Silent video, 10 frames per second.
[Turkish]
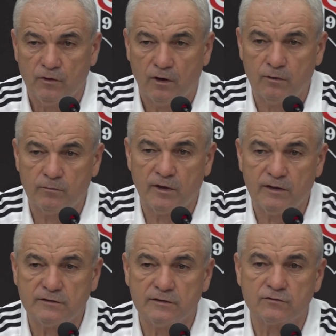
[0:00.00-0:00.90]
Ama
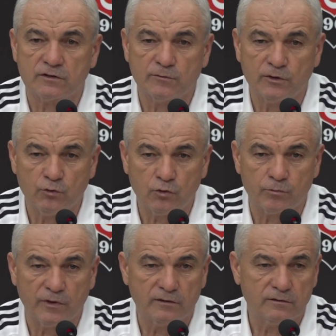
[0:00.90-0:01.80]
maalesef zaman yok.
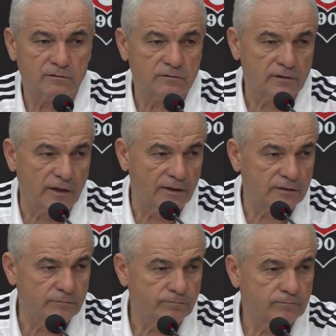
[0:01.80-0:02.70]
Ben
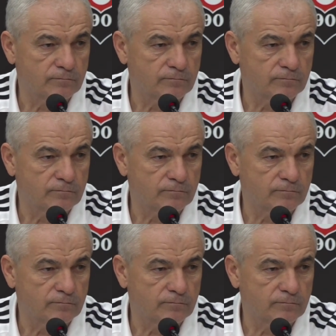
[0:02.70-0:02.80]
geldim.